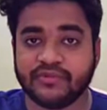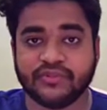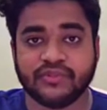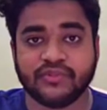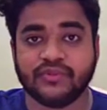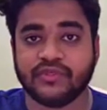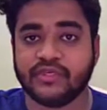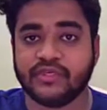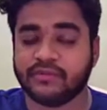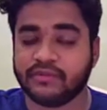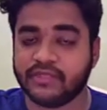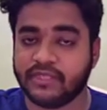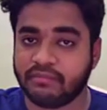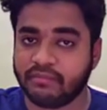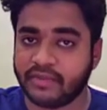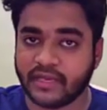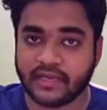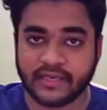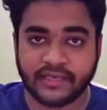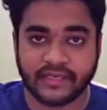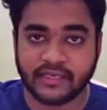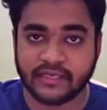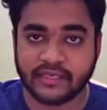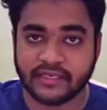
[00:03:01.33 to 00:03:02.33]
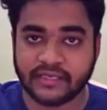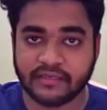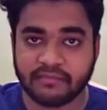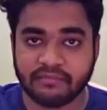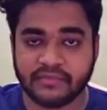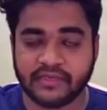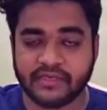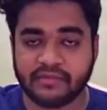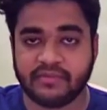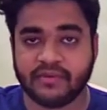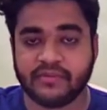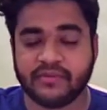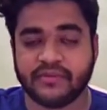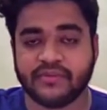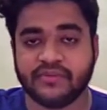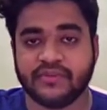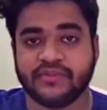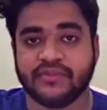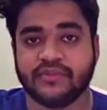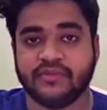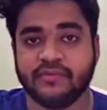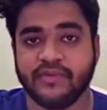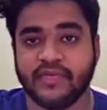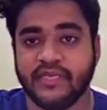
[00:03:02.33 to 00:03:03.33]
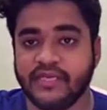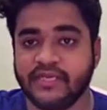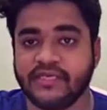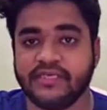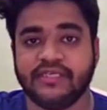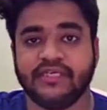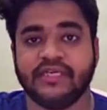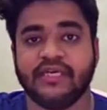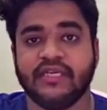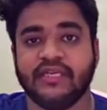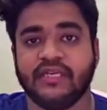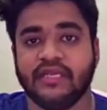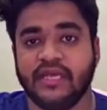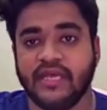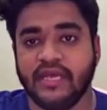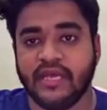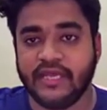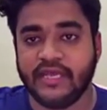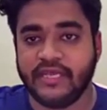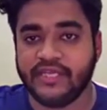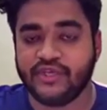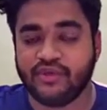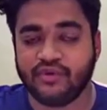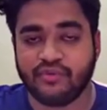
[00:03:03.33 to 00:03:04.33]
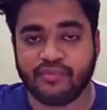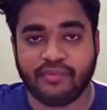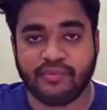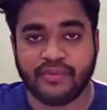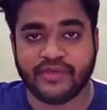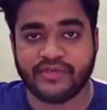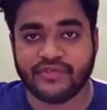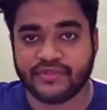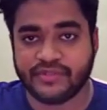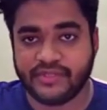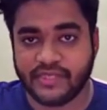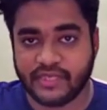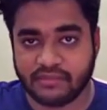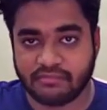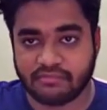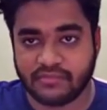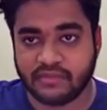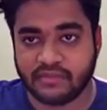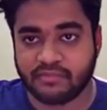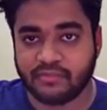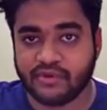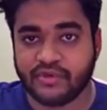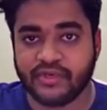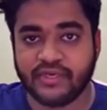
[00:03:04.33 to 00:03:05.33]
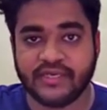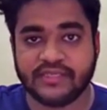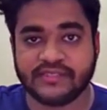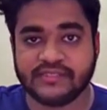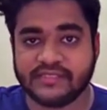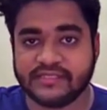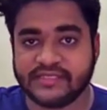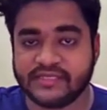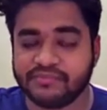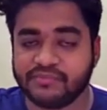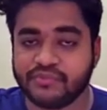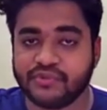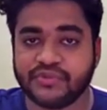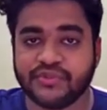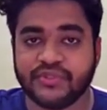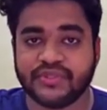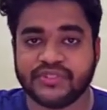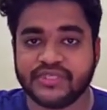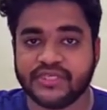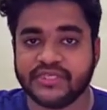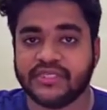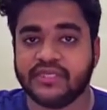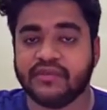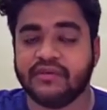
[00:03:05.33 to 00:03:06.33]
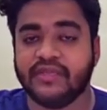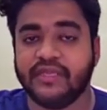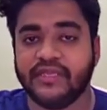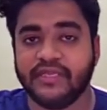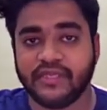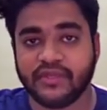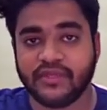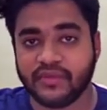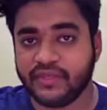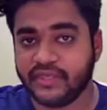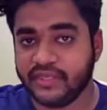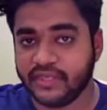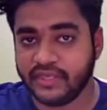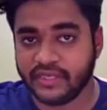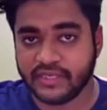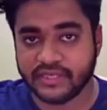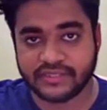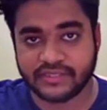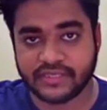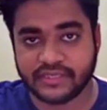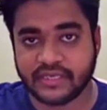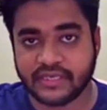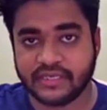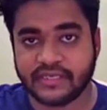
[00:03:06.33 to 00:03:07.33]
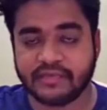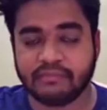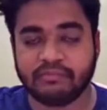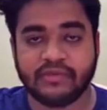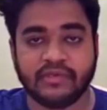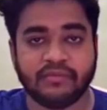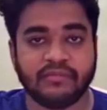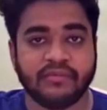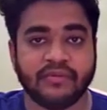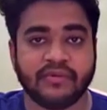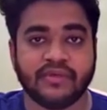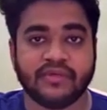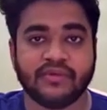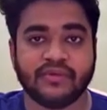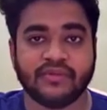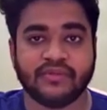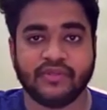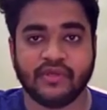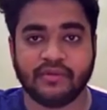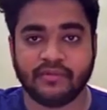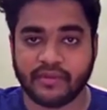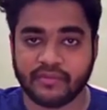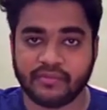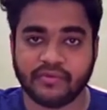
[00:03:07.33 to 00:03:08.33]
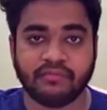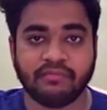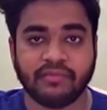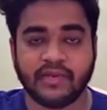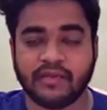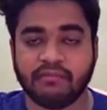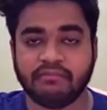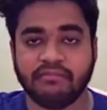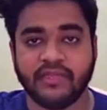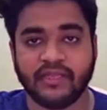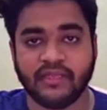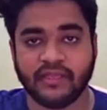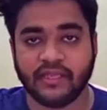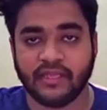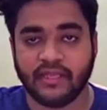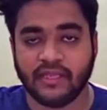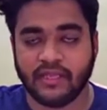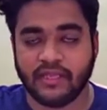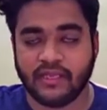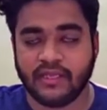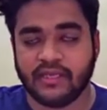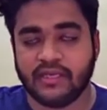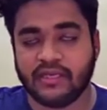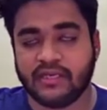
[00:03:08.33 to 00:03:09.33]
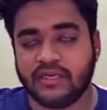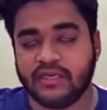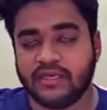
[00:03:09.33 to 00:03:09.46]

করতে চাইবো তখন আমাদের মেকানিক্যাল টেমপ্লেট ব্যবহার করতে হবে ইলেকট্রিক্যাল ইকুইপমেন্ট যদি আমরা মডেলের সেট করতে চাই তাহলে ইলেকট্রিক্যাল টেমপ্লেট ব্যবহার করতে হবে এবং প্লাম্বিং